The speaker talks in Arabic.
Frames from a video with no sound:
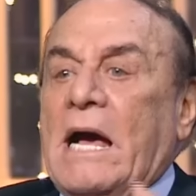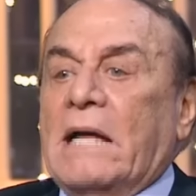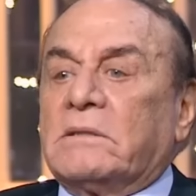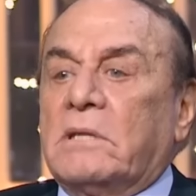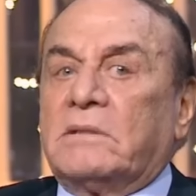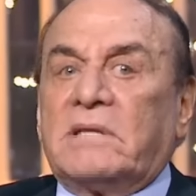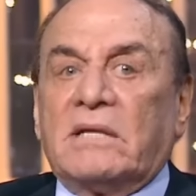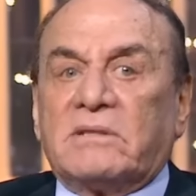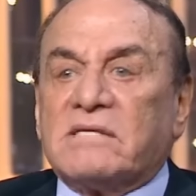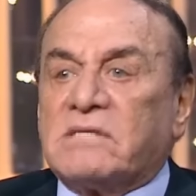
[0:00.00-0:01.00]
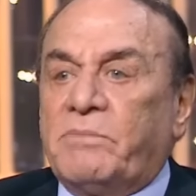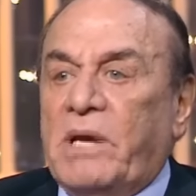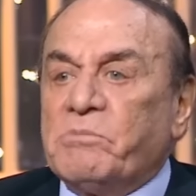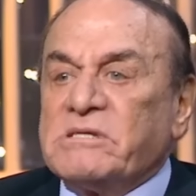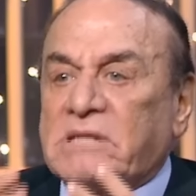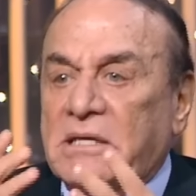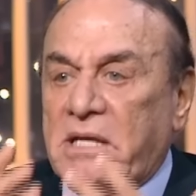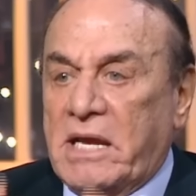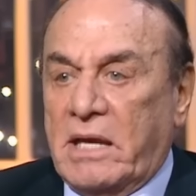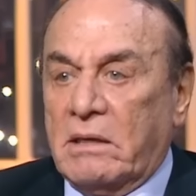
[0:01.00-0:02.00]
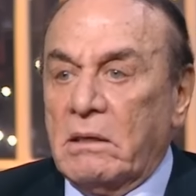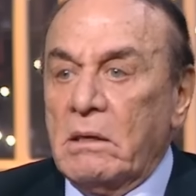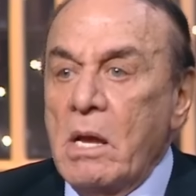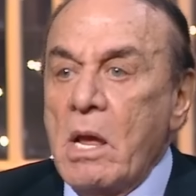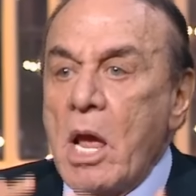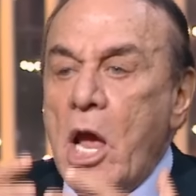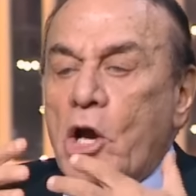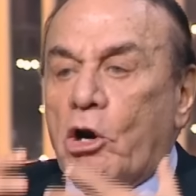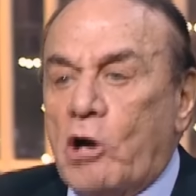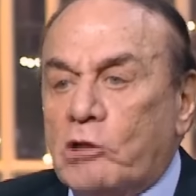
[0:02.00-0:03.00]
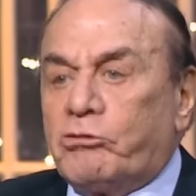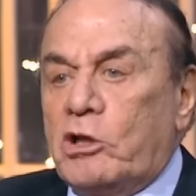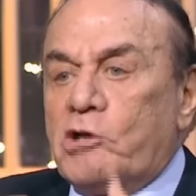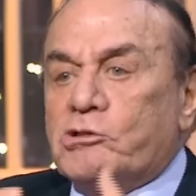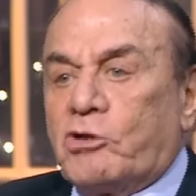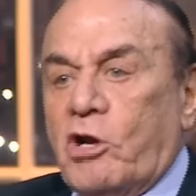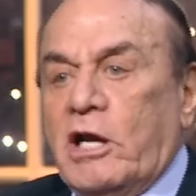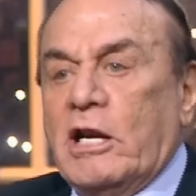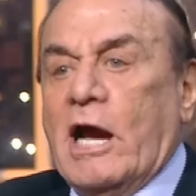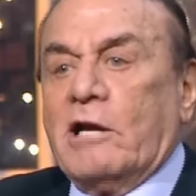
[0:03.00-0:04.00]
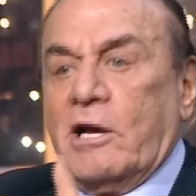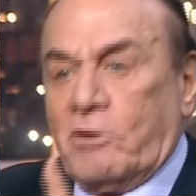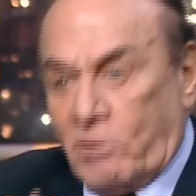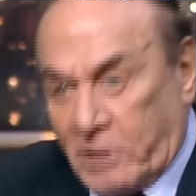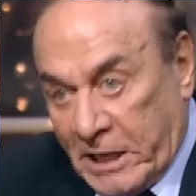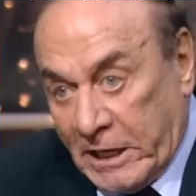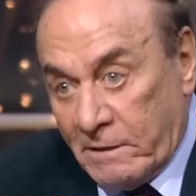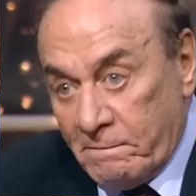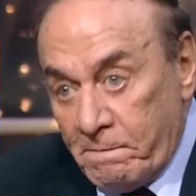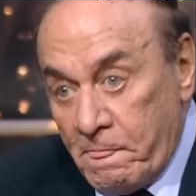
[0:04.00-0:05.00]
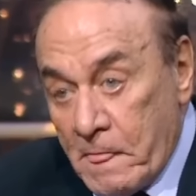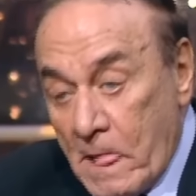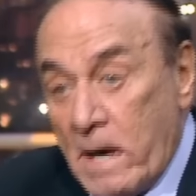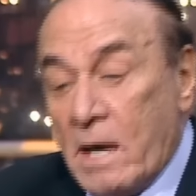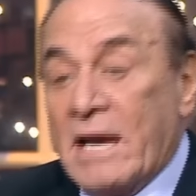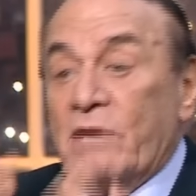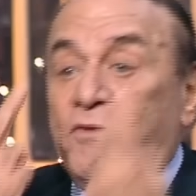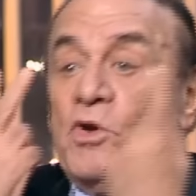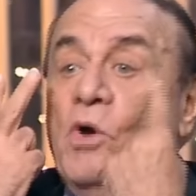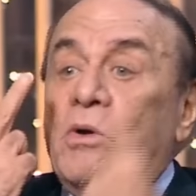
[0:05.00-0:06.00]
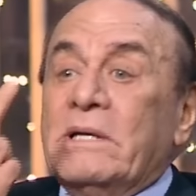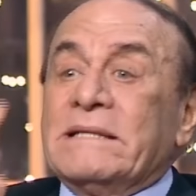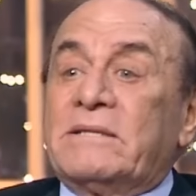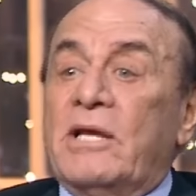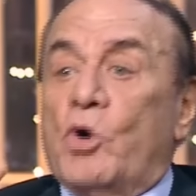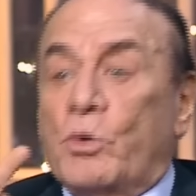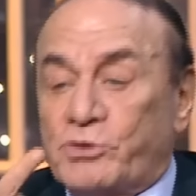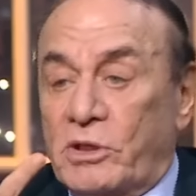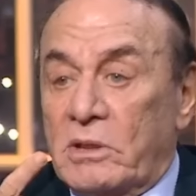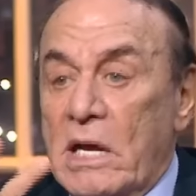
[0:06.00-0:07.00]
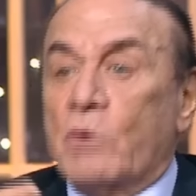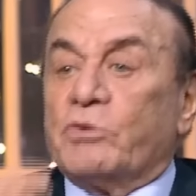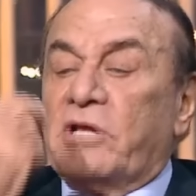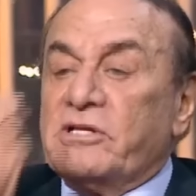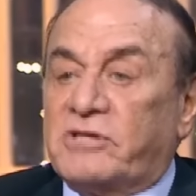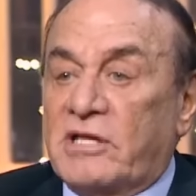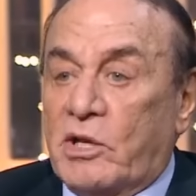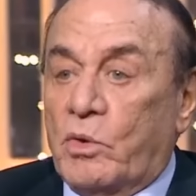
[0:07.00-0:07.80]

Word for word: كنا قعدنا ثلاث اسابيع مستنيين الرد الاسرائيلي على ايران ايه؟ كان فيه اثنين اوبشن او